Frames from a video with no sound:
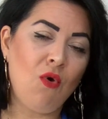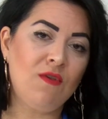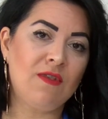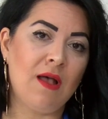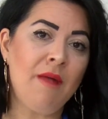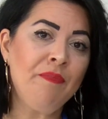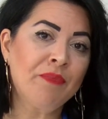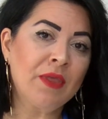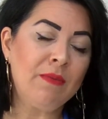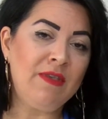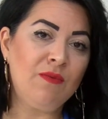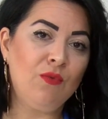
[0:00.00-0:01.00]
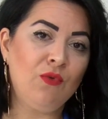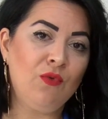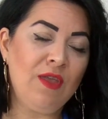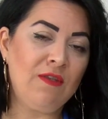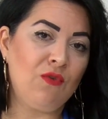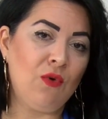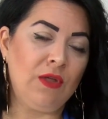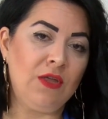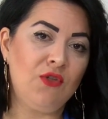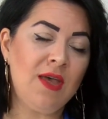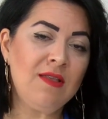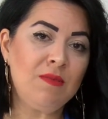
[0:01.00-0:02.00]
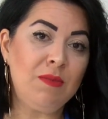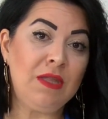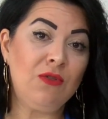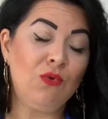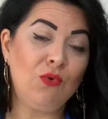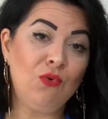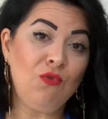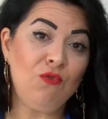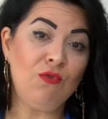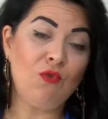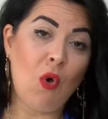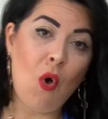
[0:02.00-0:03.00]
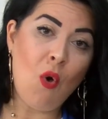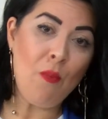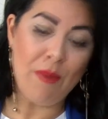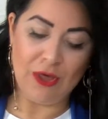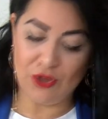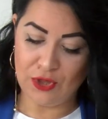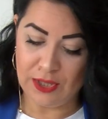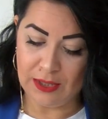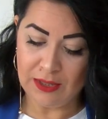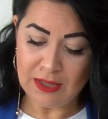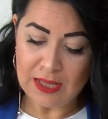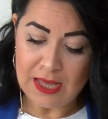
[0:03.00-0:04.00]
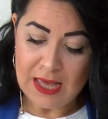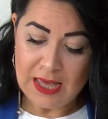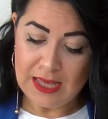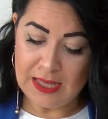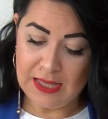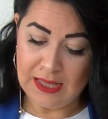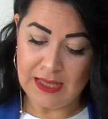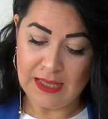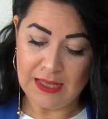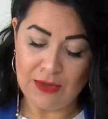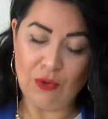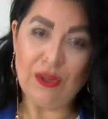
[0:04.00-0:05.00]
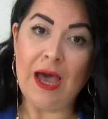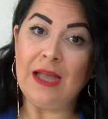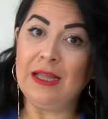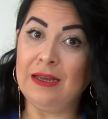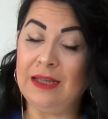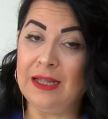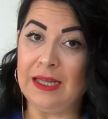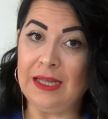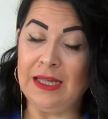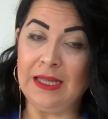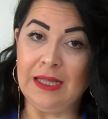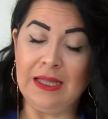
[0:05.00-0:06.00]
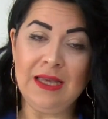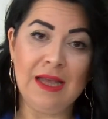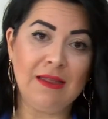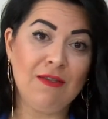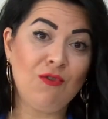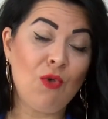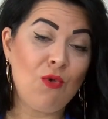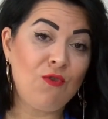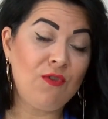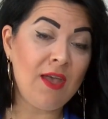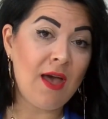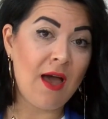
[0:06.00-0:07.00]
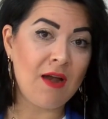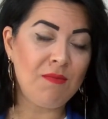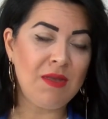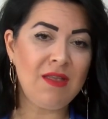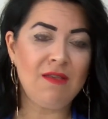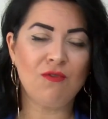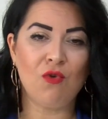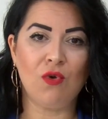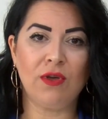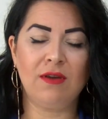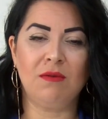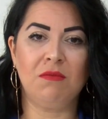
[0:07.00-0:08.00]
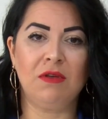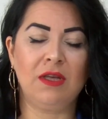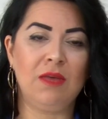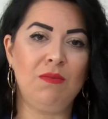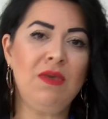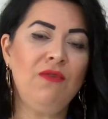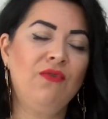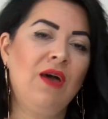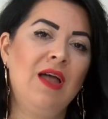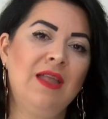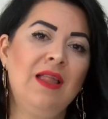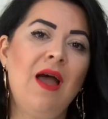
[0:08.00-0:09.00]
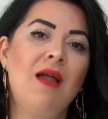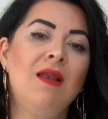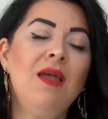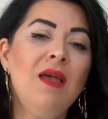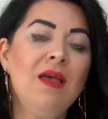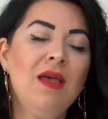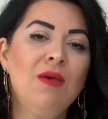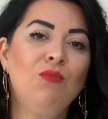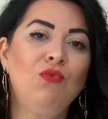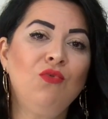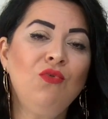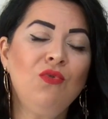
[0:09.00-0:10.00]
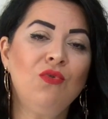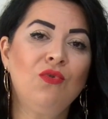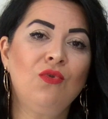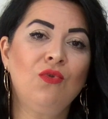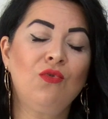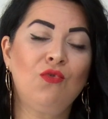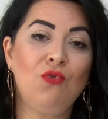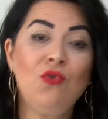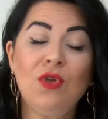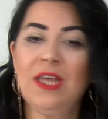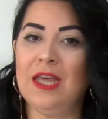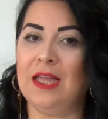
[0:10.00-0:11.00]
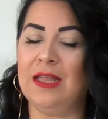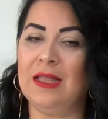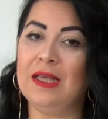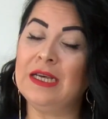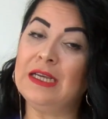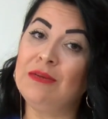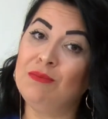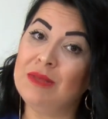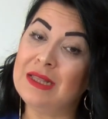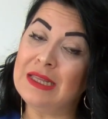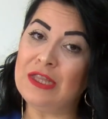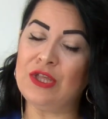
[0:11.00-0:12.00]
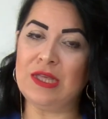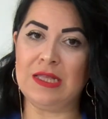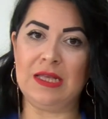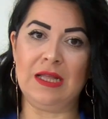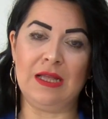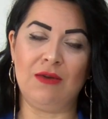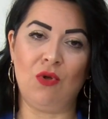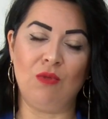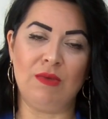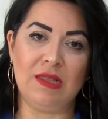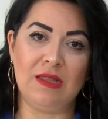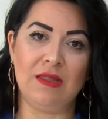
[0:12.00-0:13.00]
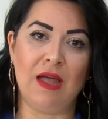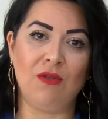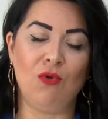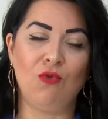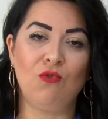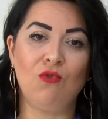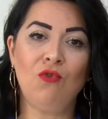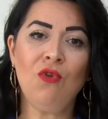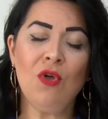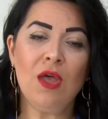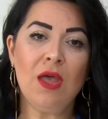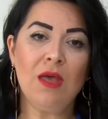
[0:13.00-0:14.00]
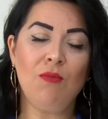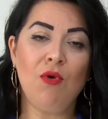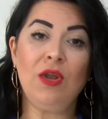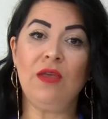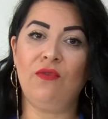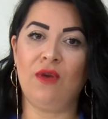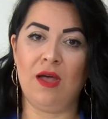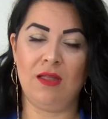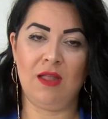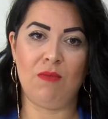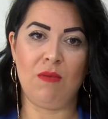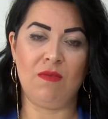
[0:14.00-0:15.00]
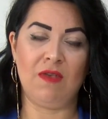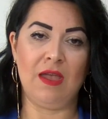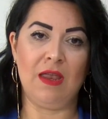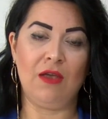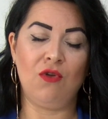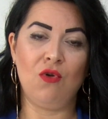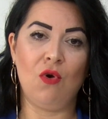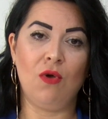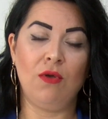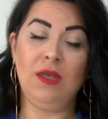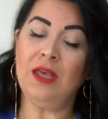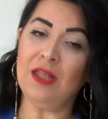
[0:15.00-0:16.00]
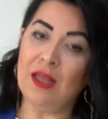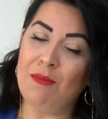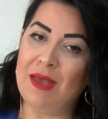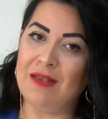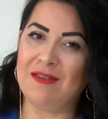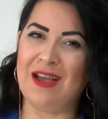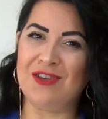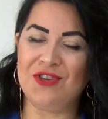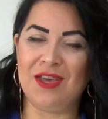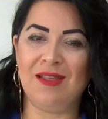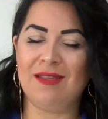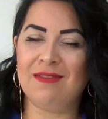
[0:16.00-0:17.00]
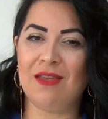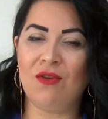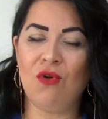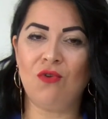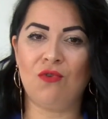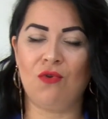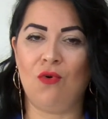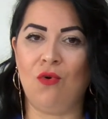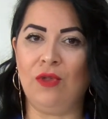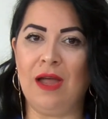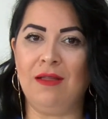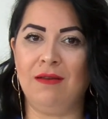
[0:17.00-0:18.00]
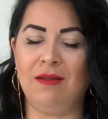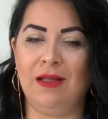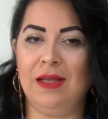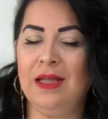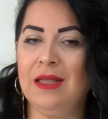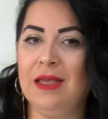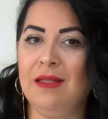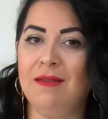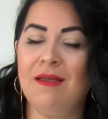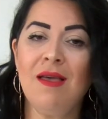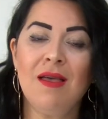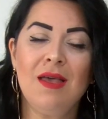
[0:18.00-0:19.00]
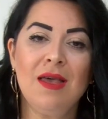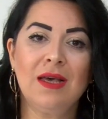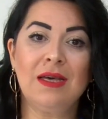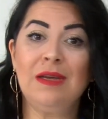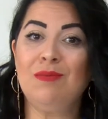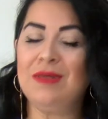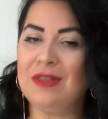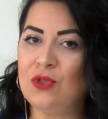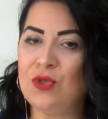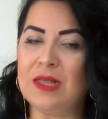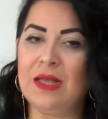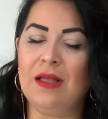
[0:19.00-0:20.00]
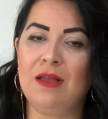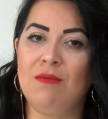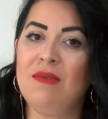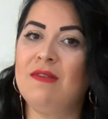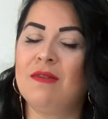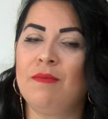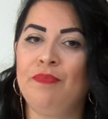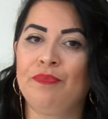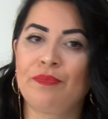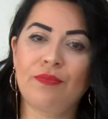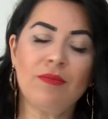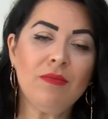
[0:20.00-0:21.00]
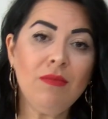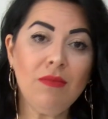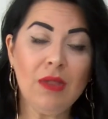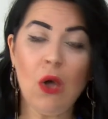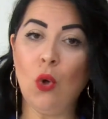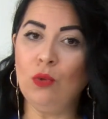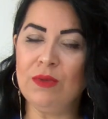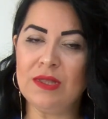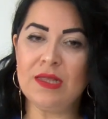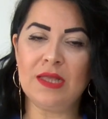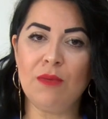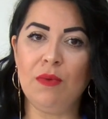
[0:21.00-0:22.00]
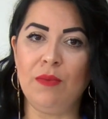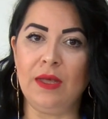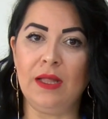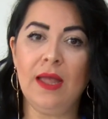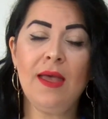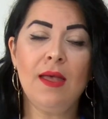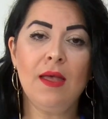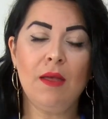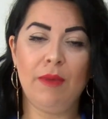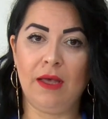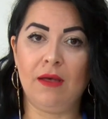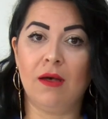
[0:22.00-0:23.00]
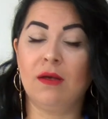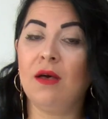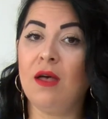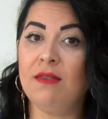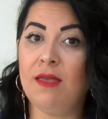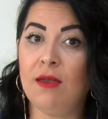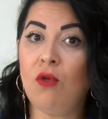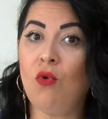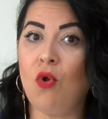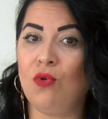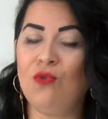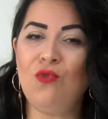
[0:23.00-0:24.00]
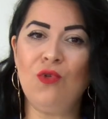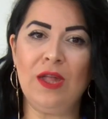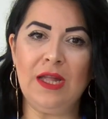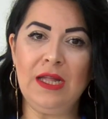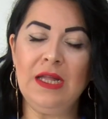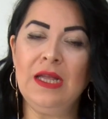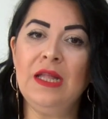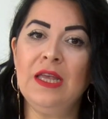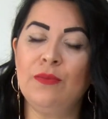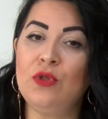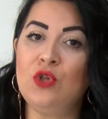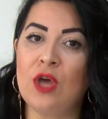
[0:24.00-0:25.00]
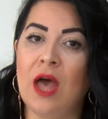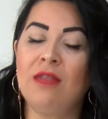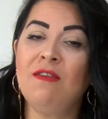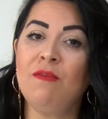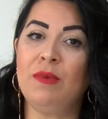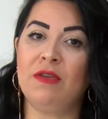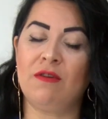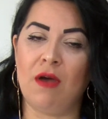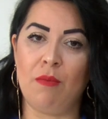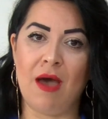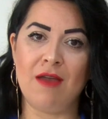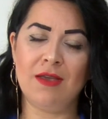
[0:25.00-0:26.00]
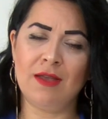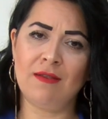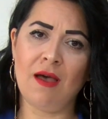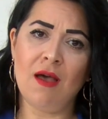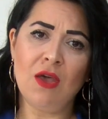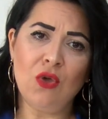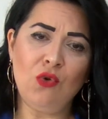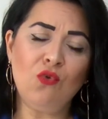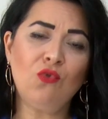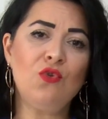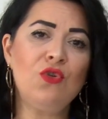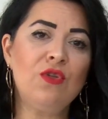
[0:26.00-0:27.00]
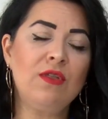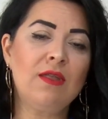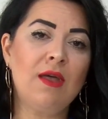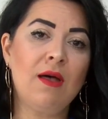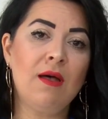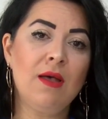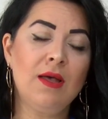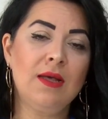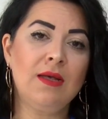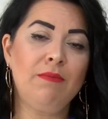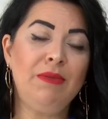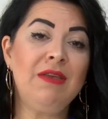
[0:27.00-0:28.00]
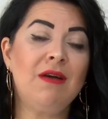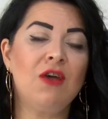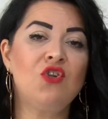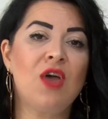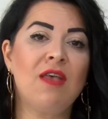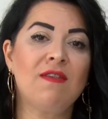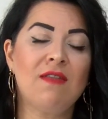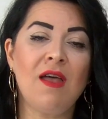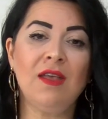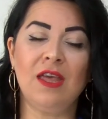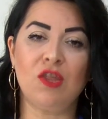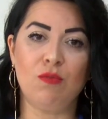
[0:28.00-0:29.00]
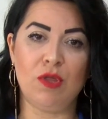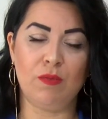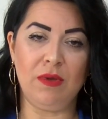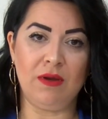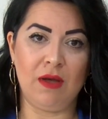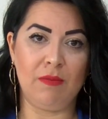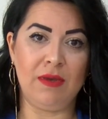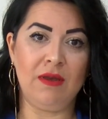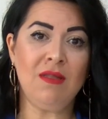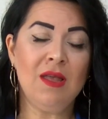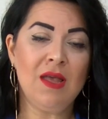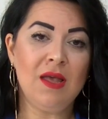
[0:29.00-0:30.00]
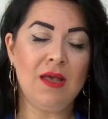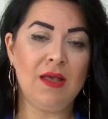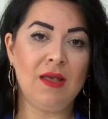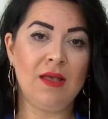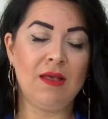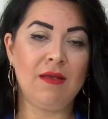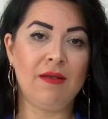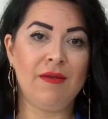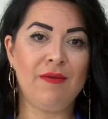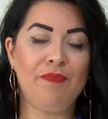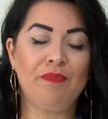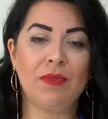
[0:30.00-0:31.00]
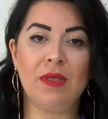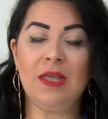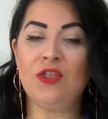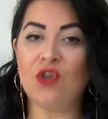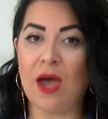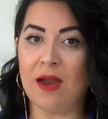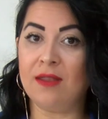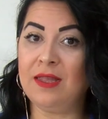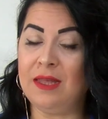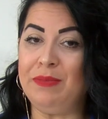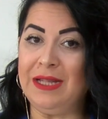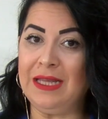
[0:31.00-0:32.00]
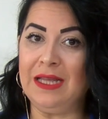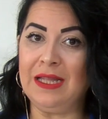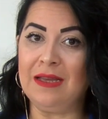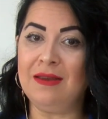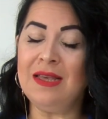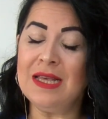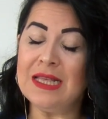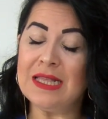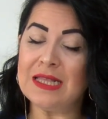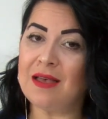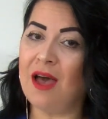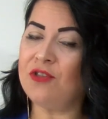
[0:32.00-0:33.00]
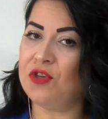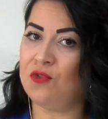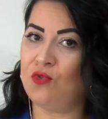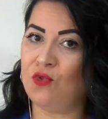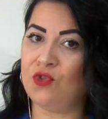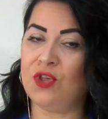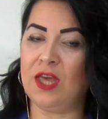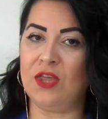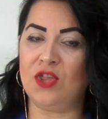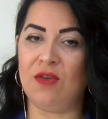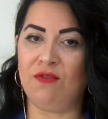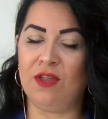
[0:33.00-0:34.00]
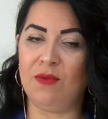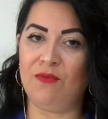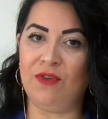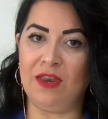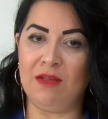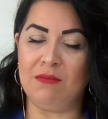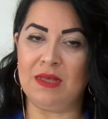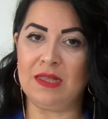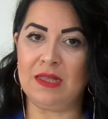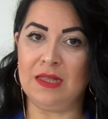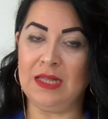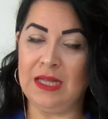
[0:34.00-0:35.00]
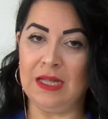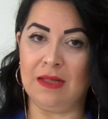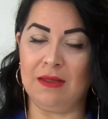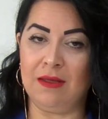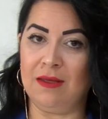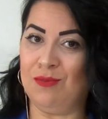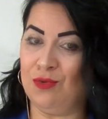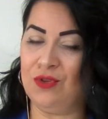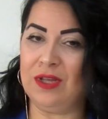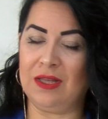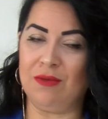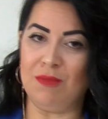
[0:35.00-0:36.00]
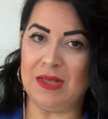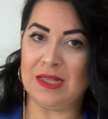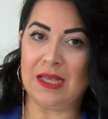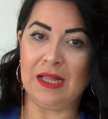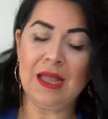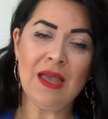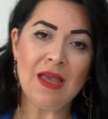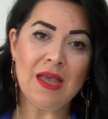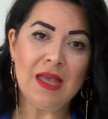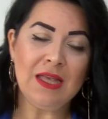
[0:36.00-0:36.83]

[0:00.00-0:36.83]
Oysa biz bunu ne söyleyeceğiz? 1915 yılı e, olaylarıyla ilgili ya da sözde Ermeni soykırımı gibi ifadelerle bunu e, Türkiye'nin kırmızı çizgileri olmasından ötürü böyle ifade etmemiz gerekiyor. Yine benzer şekilde terör olaylarıyla ilgili de kırmızı çizgilerimiz olması sebebiyle PKK terör örgütüyle ilgili yapacağınız bir haber ya da yurt dışında e, bir ajanstan geçmiş bir haberin e, içerdiği bilgileri sadece Türkçe'ye çevrilip verilmesi değil e, buradaki mesele.